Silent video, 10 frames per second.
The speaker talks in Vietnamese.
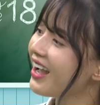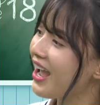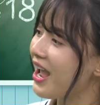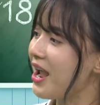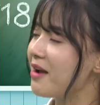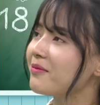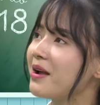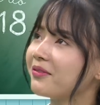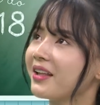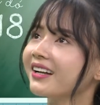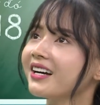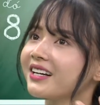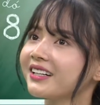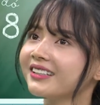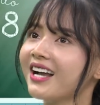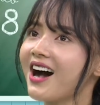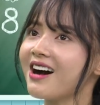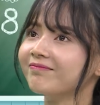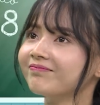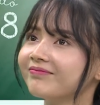em em sẽ
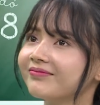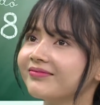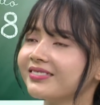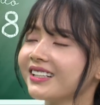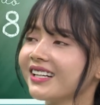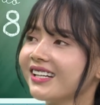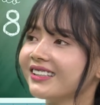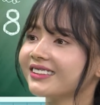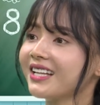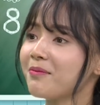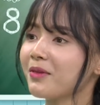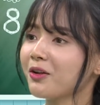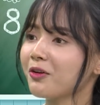um, tìm cái số